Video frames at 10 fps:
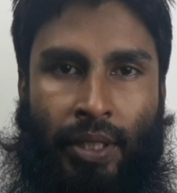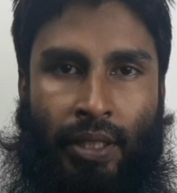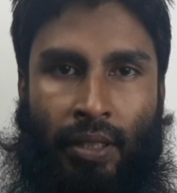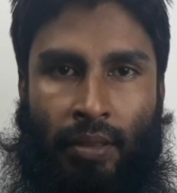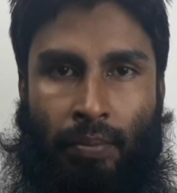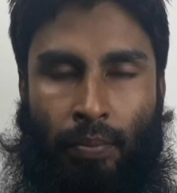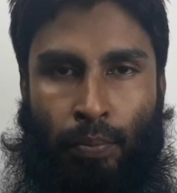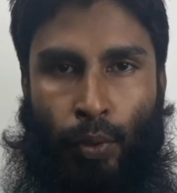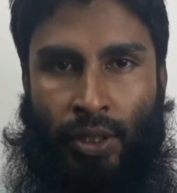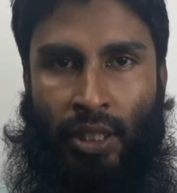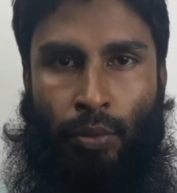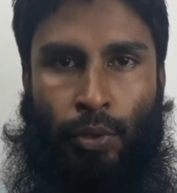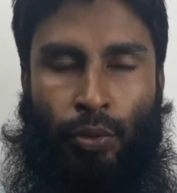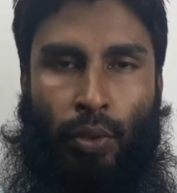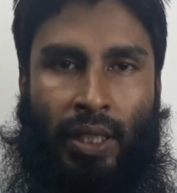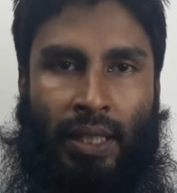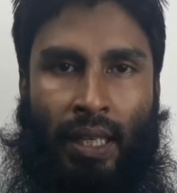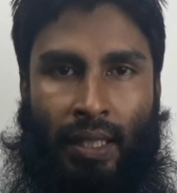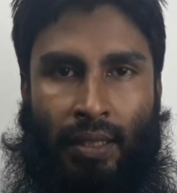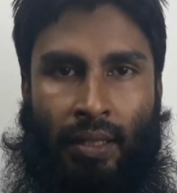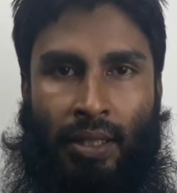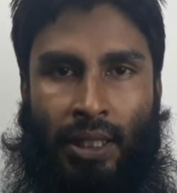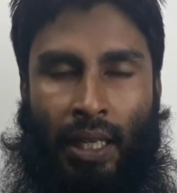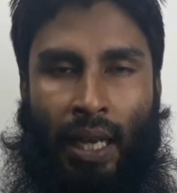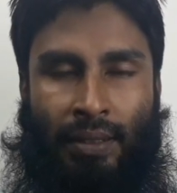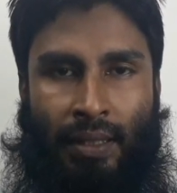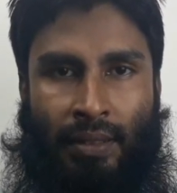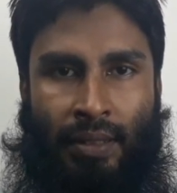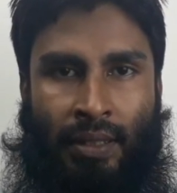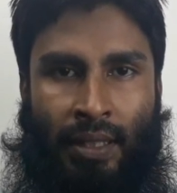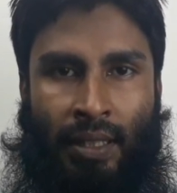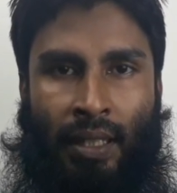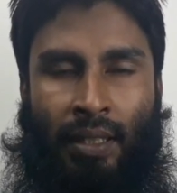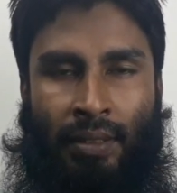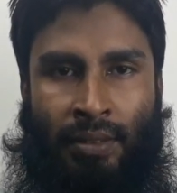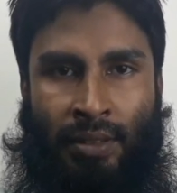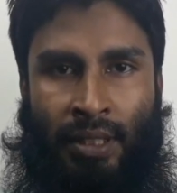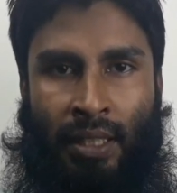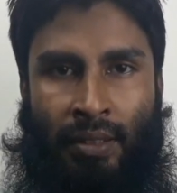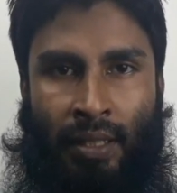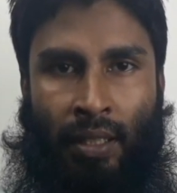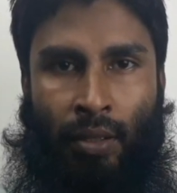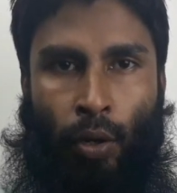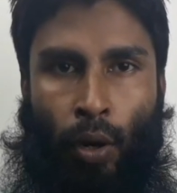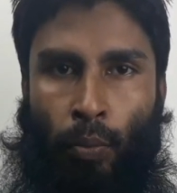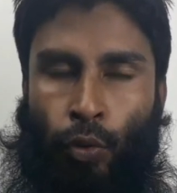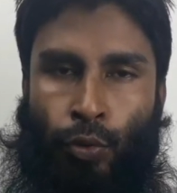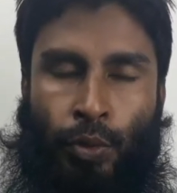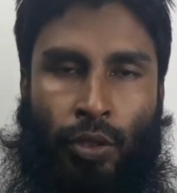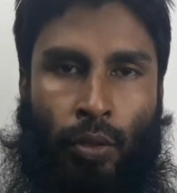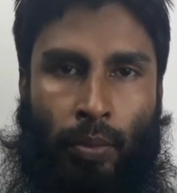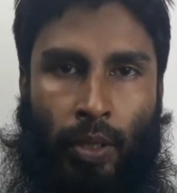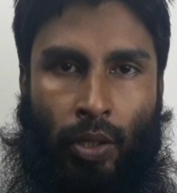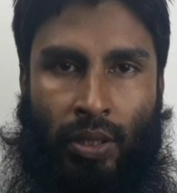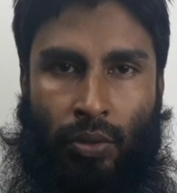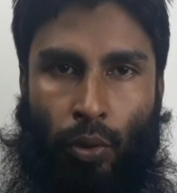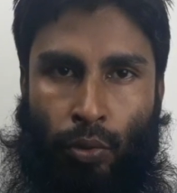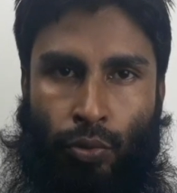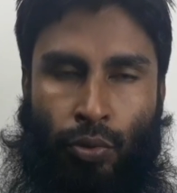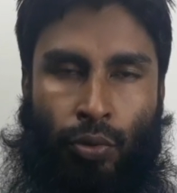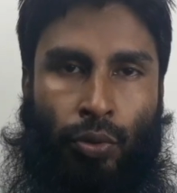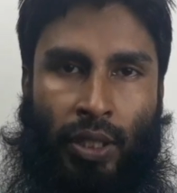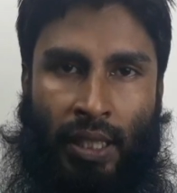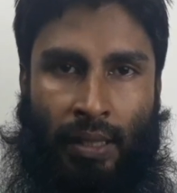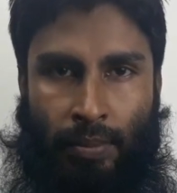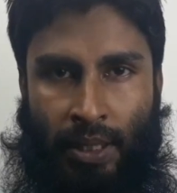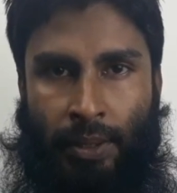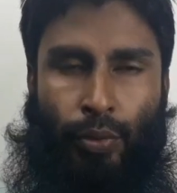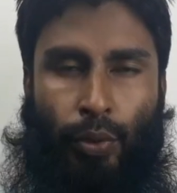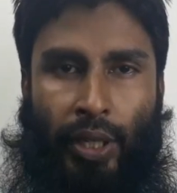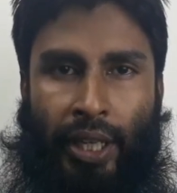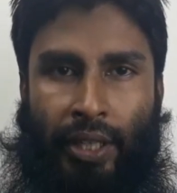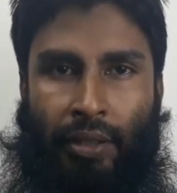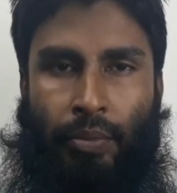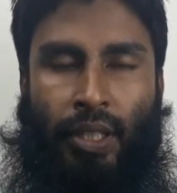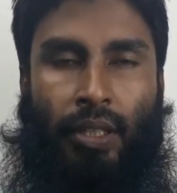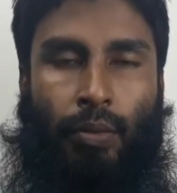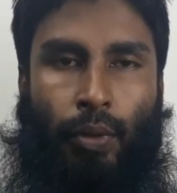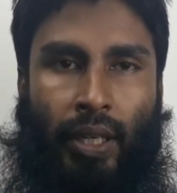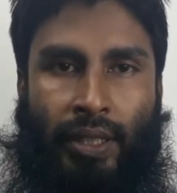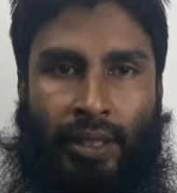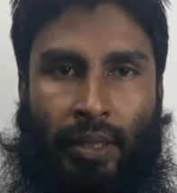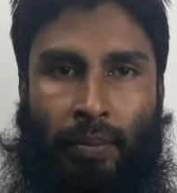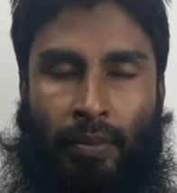ব্রিডিং এর পর্যায়ক্রমে চলতেই থাকে তাহলে আস্তে আস্তে সেটা জাতটা অবনমিত হবে অর্থাৎ অনুন্নত হতে থাকবে তো এই ইনব্রিডিং এর পরে যে